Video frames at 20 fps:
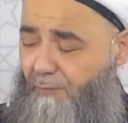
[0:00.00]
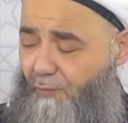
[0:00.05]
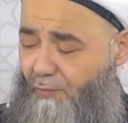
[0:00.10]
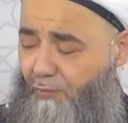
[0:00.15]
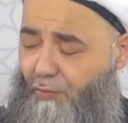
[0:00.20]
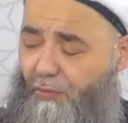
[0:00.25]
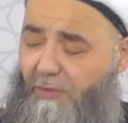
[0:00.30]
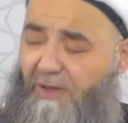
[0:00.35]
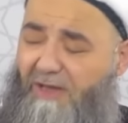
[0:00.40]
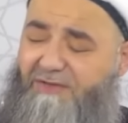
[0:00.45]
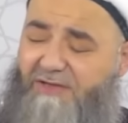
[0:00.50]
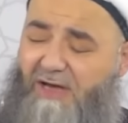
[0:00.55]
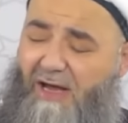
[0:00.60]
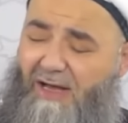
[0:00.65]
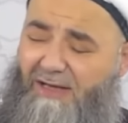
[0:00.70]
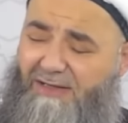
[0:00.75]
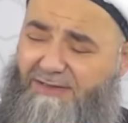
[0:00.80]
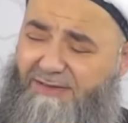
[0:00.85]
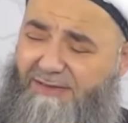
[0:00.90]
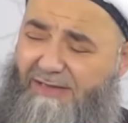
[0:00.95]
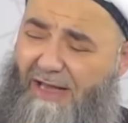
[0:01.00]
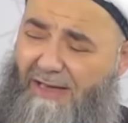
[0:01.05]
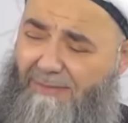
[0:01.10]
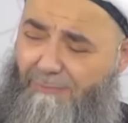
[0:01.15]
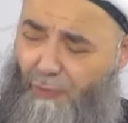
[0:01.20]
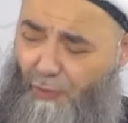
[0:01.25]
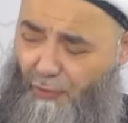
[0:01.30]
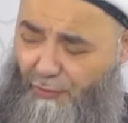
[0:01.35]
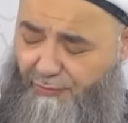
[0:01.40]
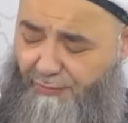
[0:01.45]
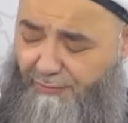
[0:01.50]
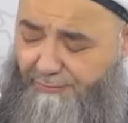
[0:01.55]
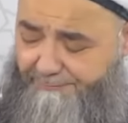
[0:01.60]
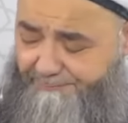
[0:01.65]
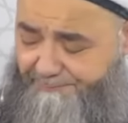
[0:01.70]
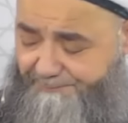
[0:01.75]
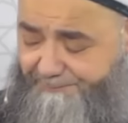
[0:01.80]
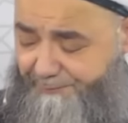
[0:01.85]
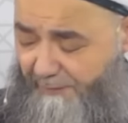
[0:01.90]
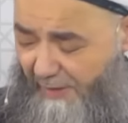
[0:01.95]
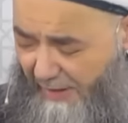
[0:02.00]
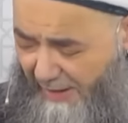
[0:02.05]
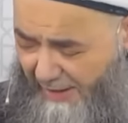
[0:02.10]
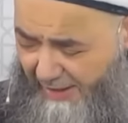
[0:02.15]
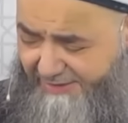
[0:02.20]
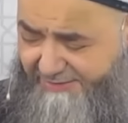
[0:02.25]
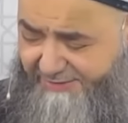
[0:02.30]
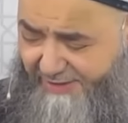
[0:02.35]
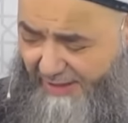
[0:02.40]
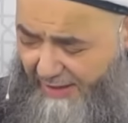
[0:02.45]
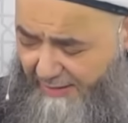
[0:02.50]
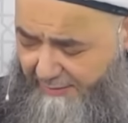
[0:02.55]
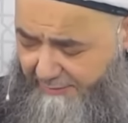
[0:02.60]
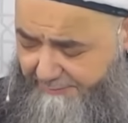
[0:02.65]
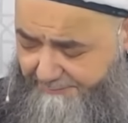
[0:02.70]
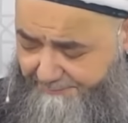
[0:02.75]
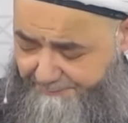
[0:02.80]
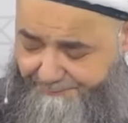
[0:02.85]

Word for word: buna caiz denmiyor. Ancak